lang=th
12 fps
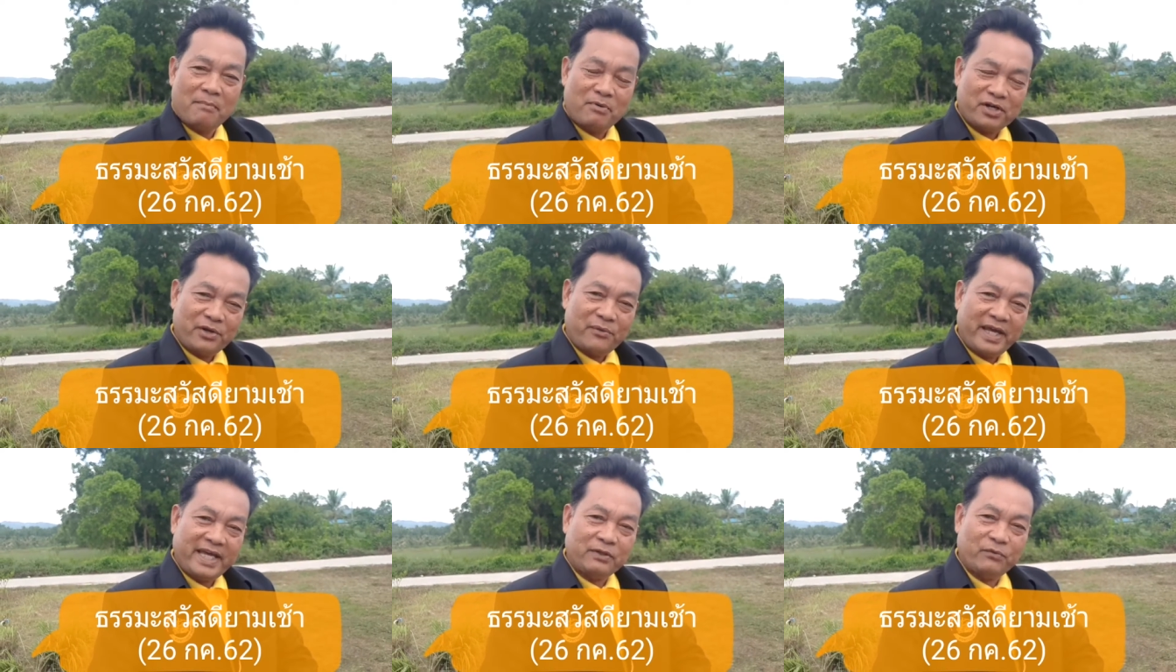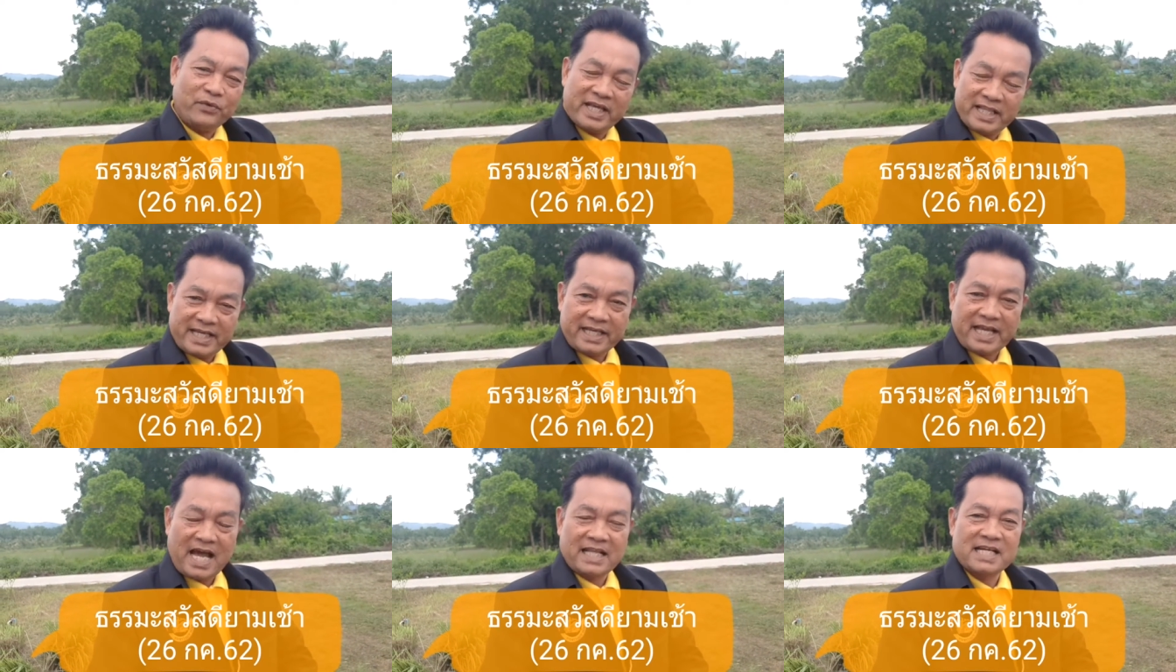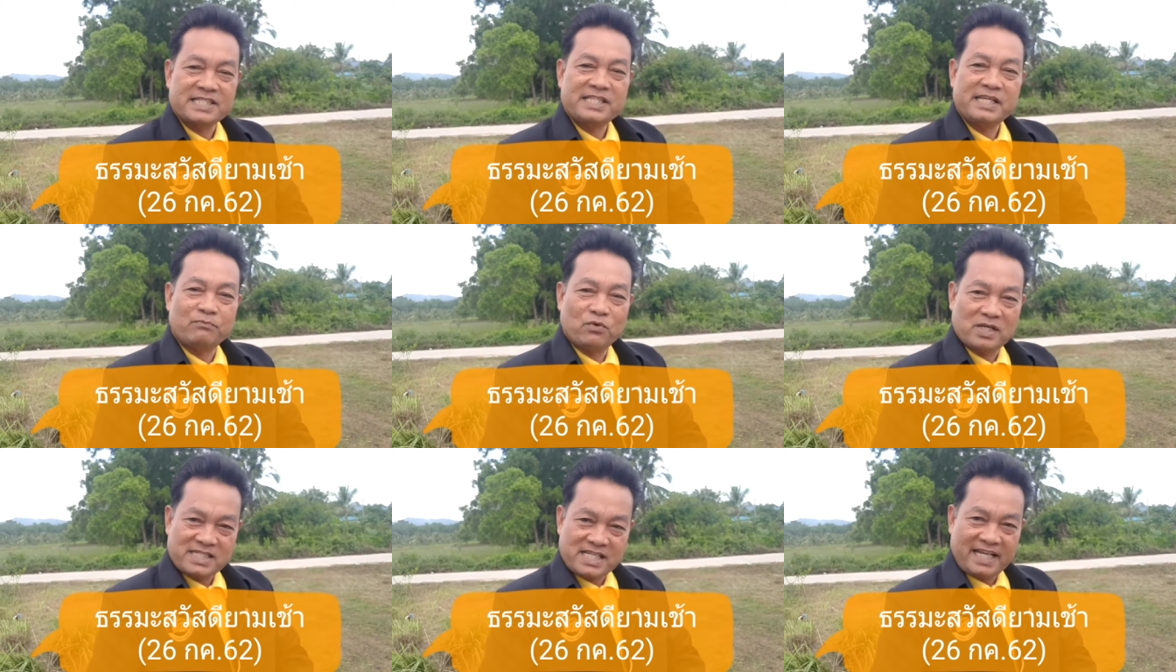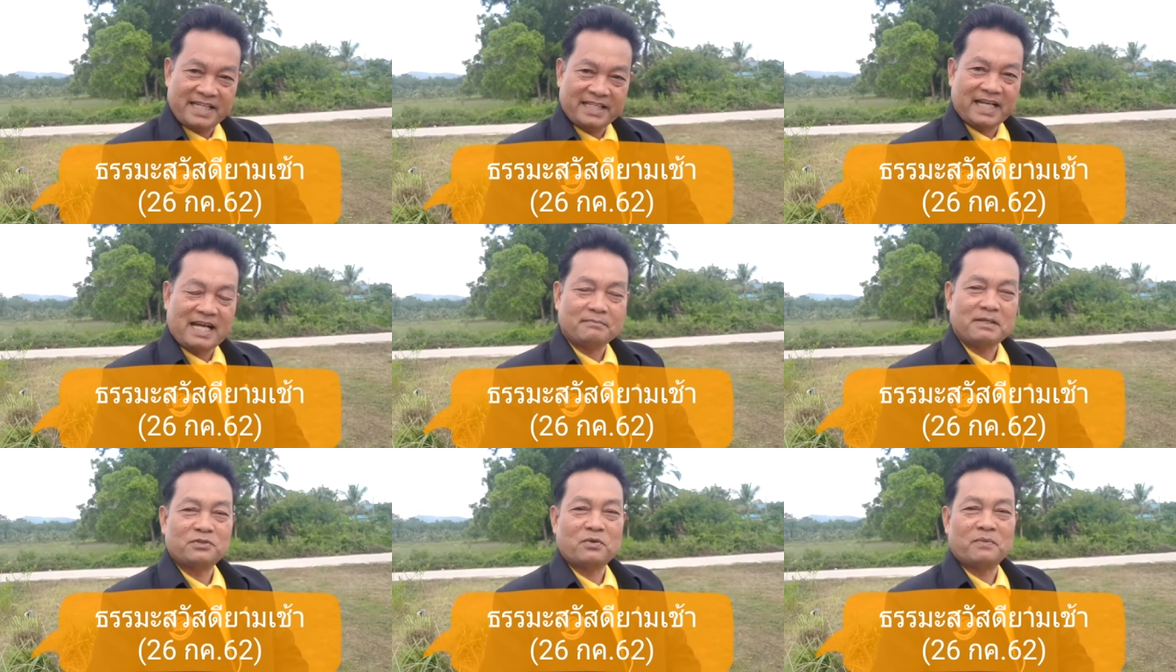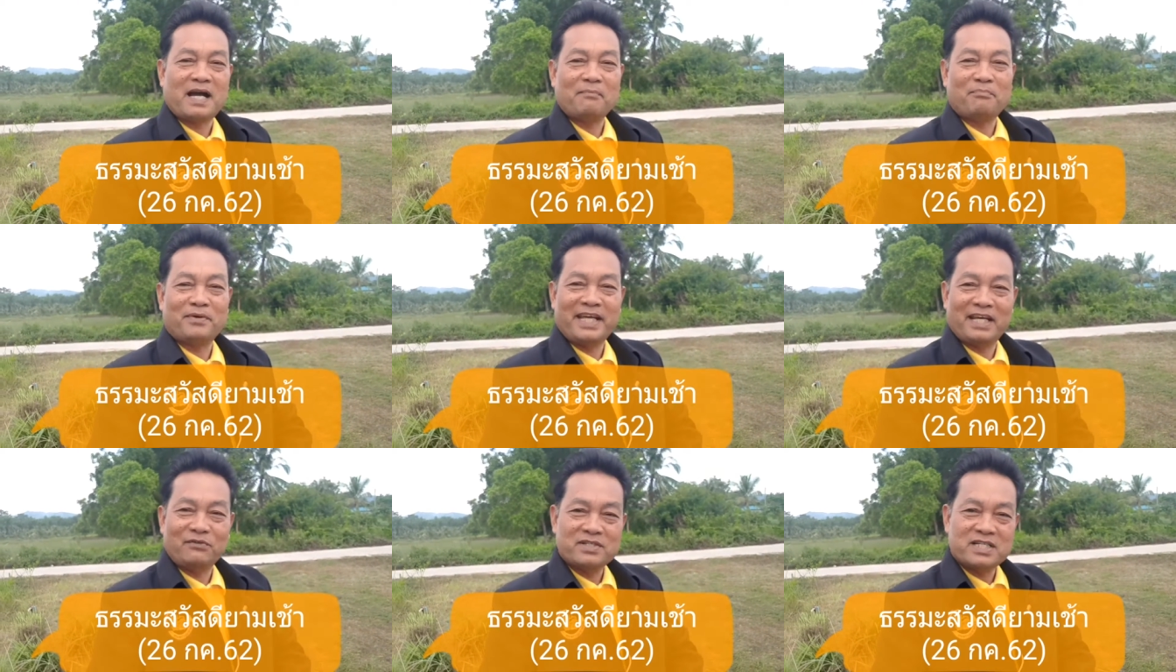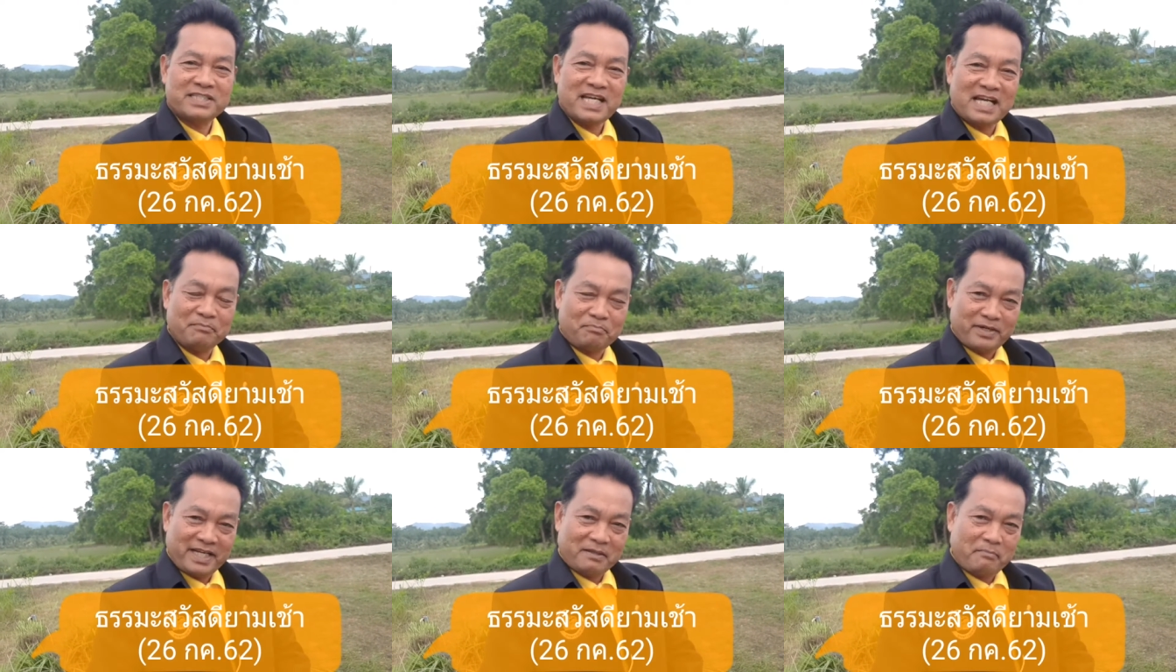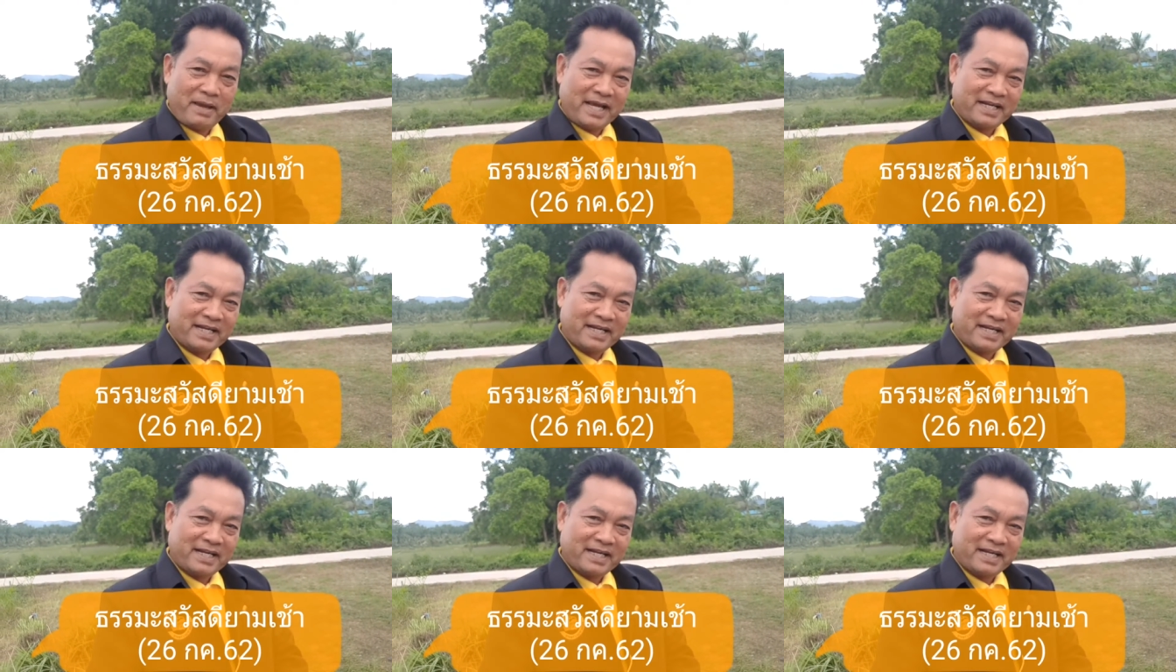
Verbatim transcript: บริเวณวิยลการอาชีพหัวใสนะครับท่านผู้ชมครับเปลี่ยนเวอร์ชั่นเปลี่ยนแบ็ก